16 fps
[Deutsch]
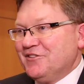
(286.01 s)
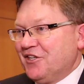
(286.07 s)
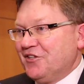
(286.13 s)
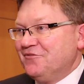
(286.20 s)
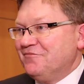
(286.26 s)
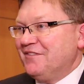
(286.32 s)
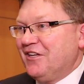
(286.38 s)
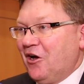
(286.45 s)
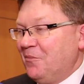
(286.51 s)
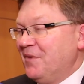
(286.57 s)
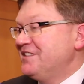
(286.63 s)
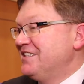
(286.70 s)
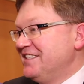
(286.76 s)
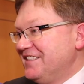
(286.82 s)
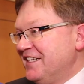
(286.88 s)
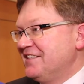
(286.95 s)
dann haben wir
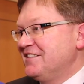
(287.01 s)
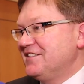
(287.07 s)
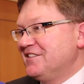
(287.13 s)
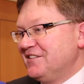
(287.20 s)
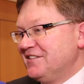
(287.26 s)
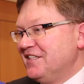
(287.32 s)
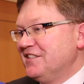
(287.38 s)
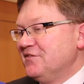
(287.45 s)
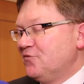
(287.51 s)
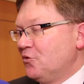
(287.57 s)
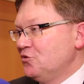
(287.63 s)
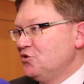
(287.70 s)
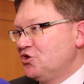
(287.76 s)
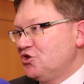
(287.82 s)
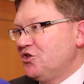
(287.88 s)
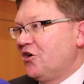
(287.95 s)
dieses, diesen
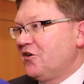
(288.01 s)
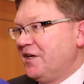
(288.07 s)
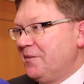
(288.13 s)
Wunsch nach